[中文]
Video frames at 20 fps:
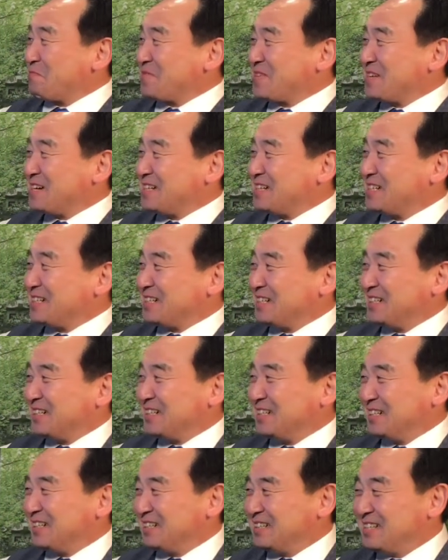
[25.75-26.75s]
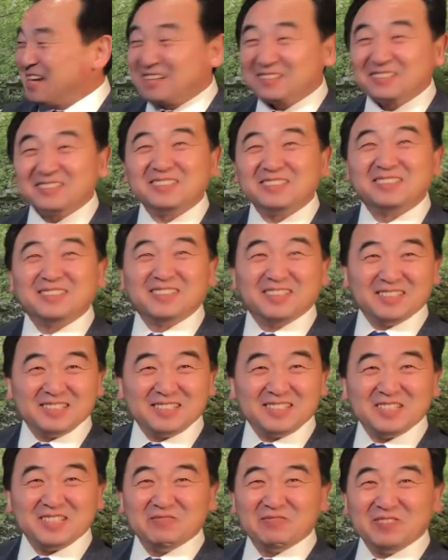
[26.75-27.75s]
这是央视的
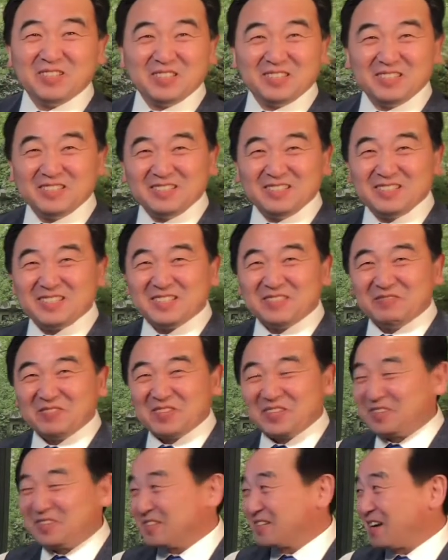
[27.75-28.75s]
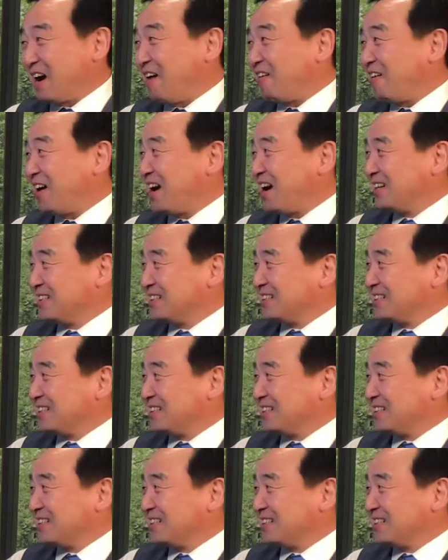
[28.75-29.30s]
新闻新闻稿啊。